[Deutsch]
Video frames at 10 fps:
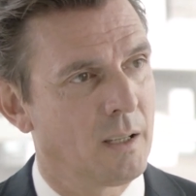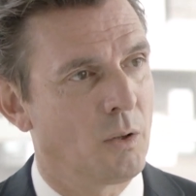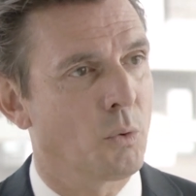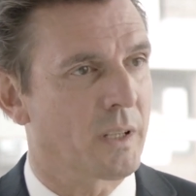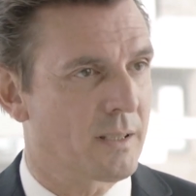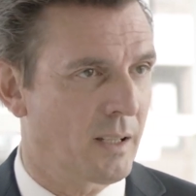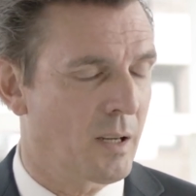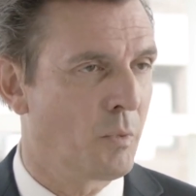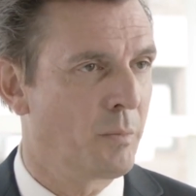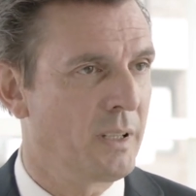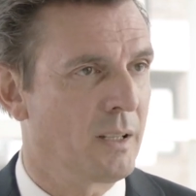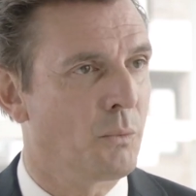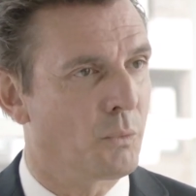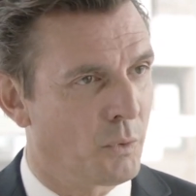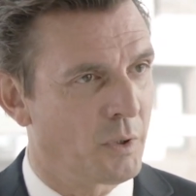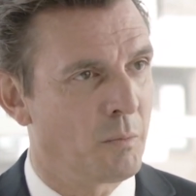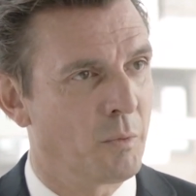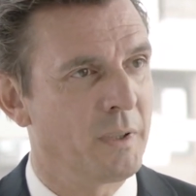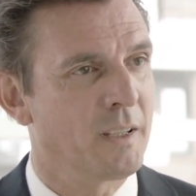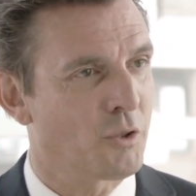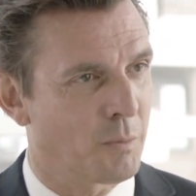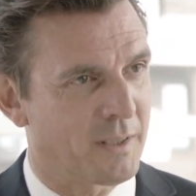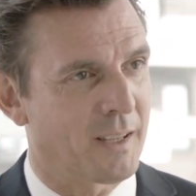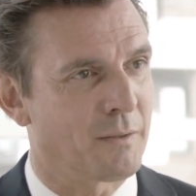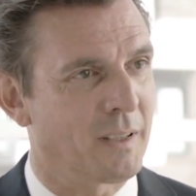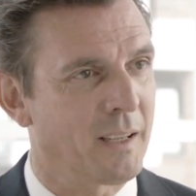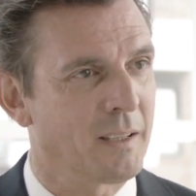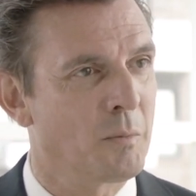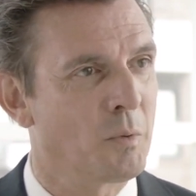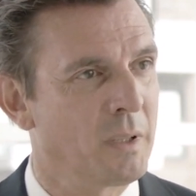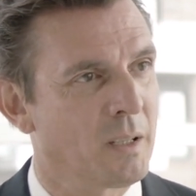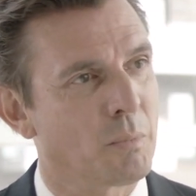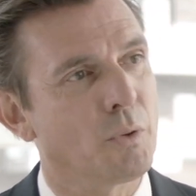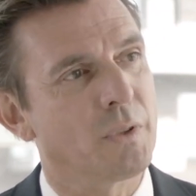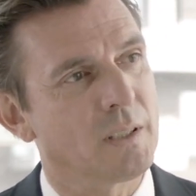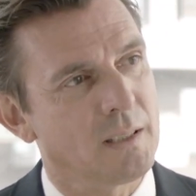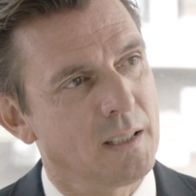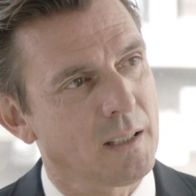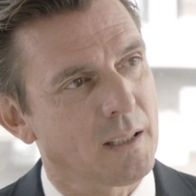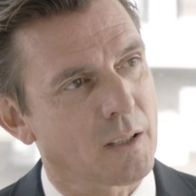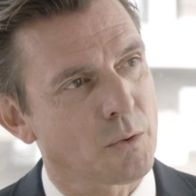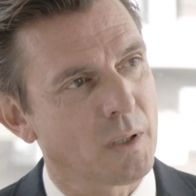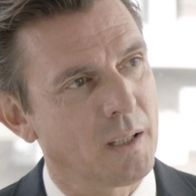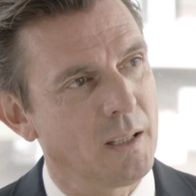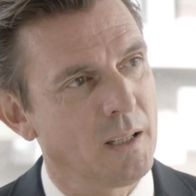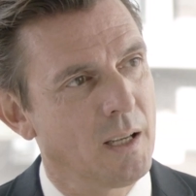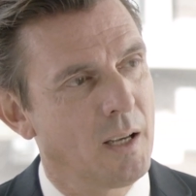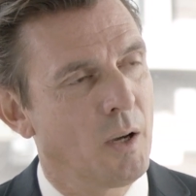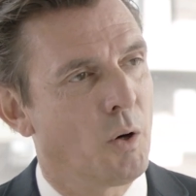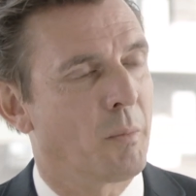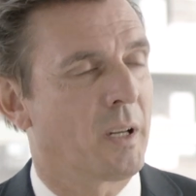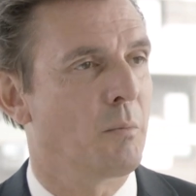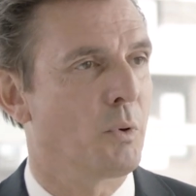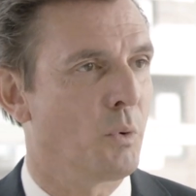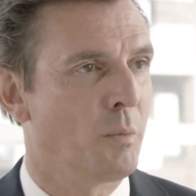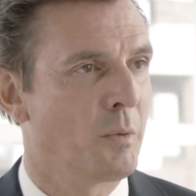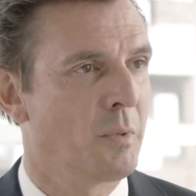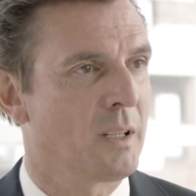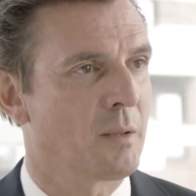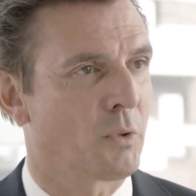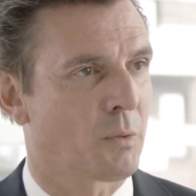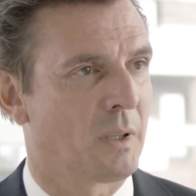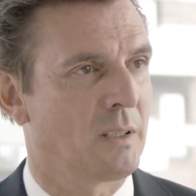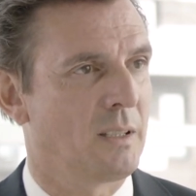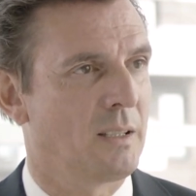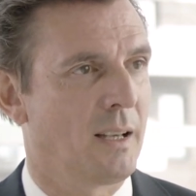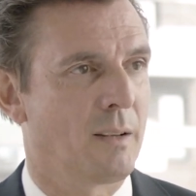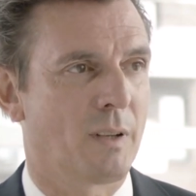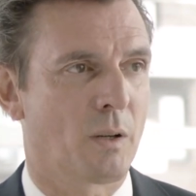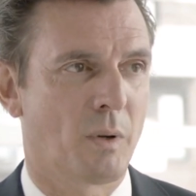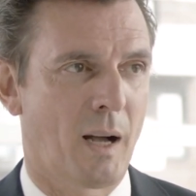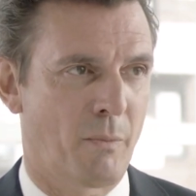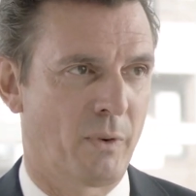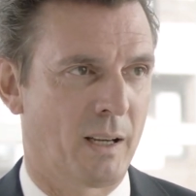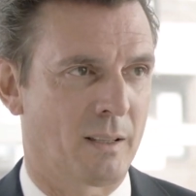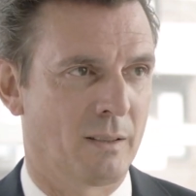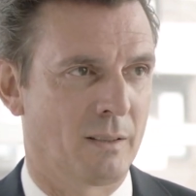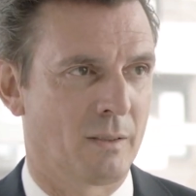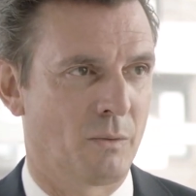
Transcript: Logistikimmobilien, Wohnimmobilien, speziell Ferienimmobilien profitieren aktuell und bei den Büromobilien muss man die Entwicklung abwarten.